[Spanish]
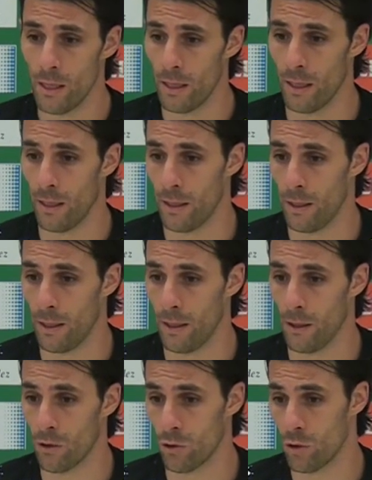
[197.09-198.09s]

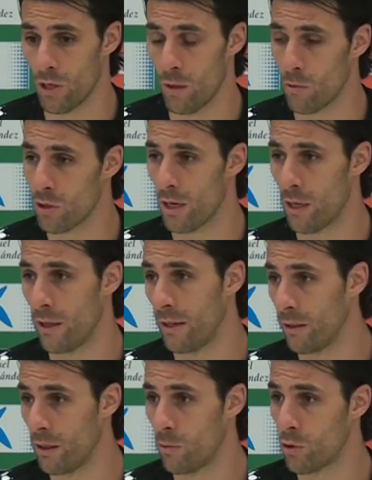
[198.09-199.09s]
Eh, nosotros sabemos que
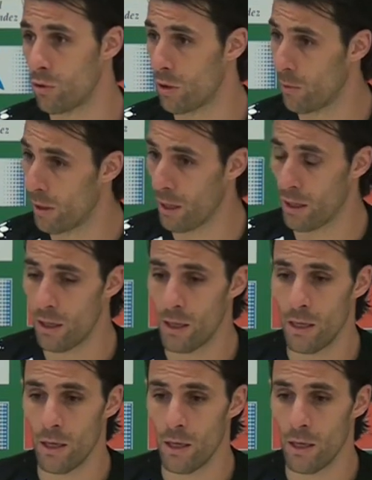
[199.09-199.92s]
delante tenemos un rival